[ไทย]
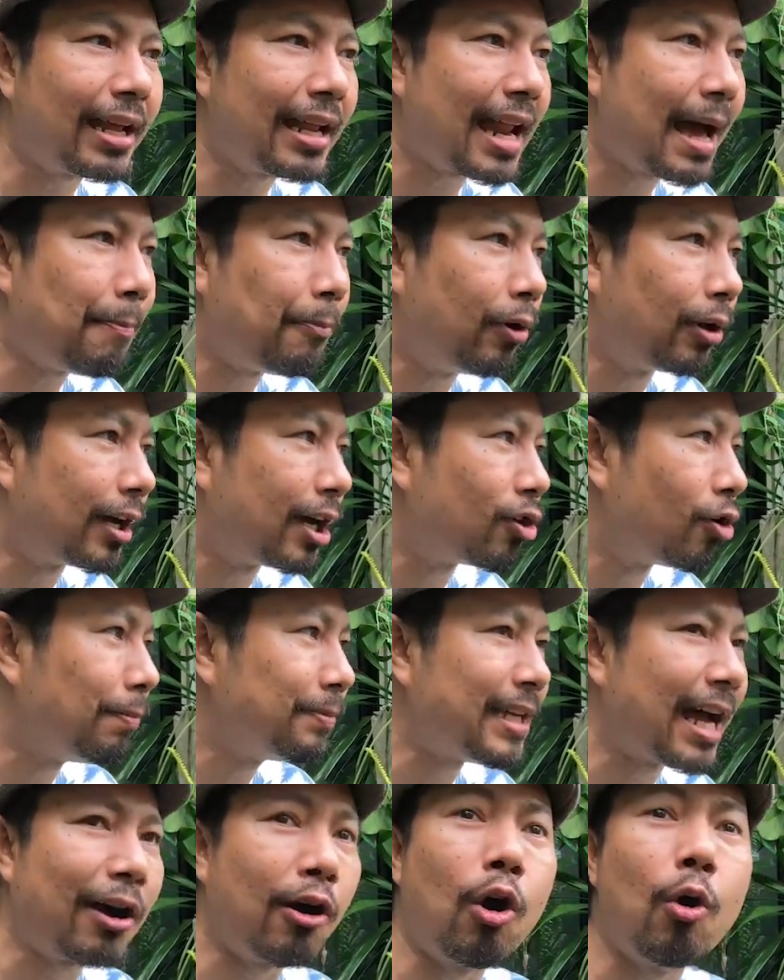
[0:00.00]
ได้รับผลกระทบ
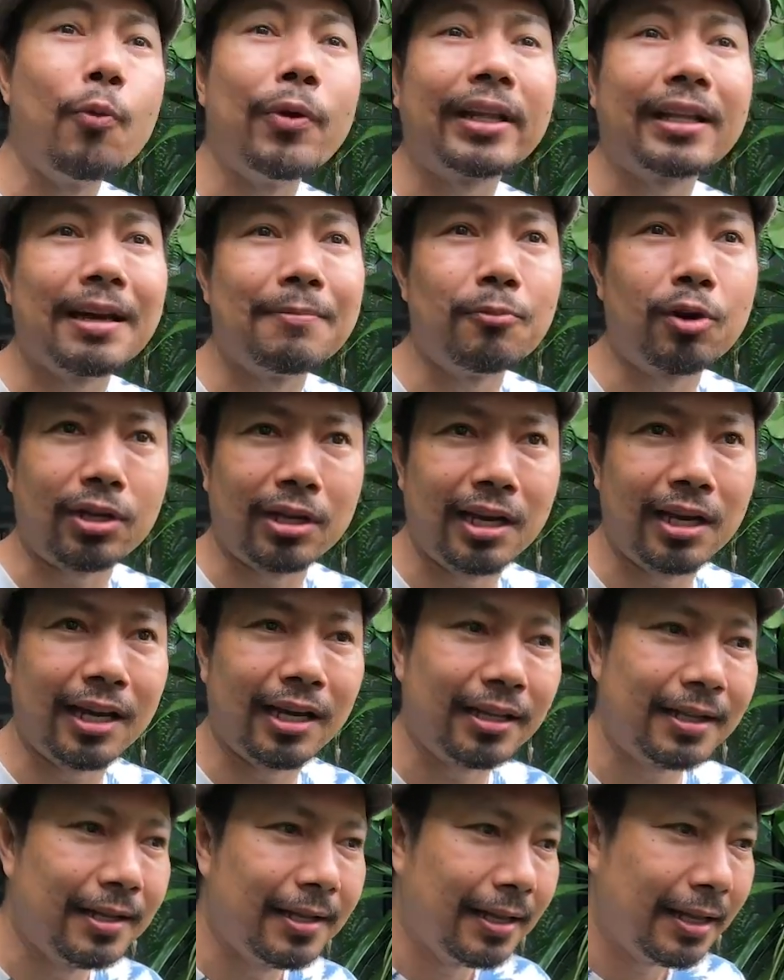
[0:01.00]
จากโควิดกันหมดเลย